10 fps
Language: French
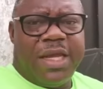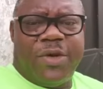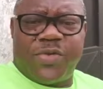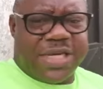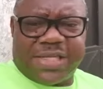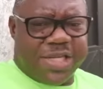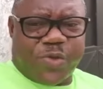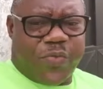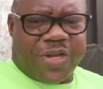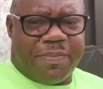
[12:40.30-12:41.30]
Il nous a laissé
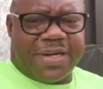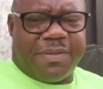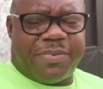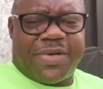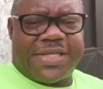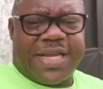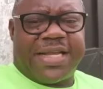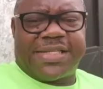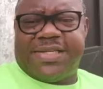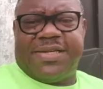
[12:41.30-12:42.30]
souffrir pendant plus de
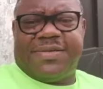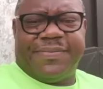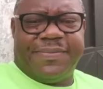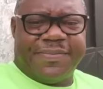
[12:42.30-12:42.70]
56 ans.